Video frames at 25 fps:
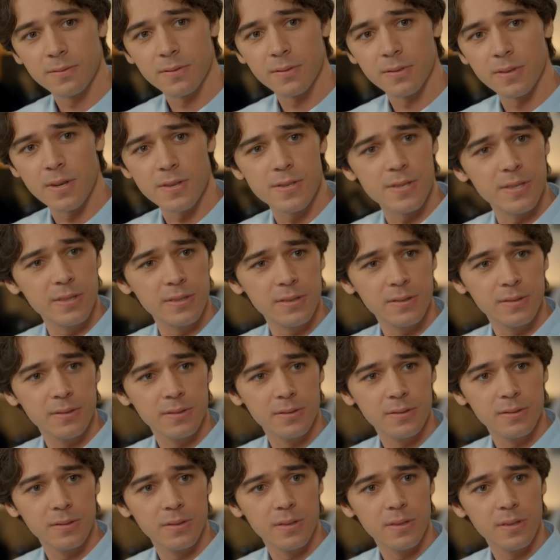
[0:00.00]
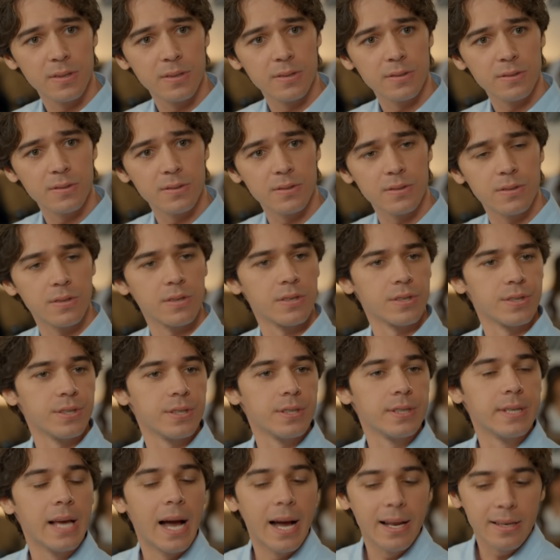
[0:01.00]
كيف؟
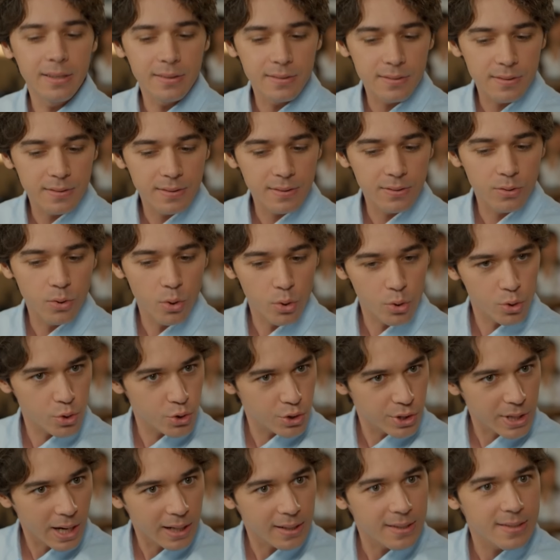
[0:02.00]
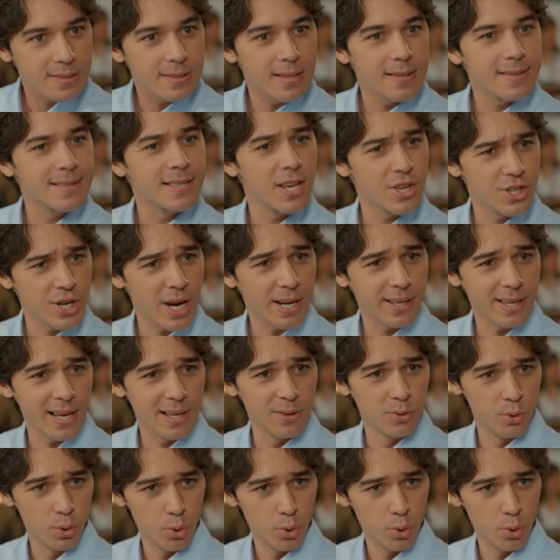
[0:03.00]
يعني بقصد وضع الشاب المادي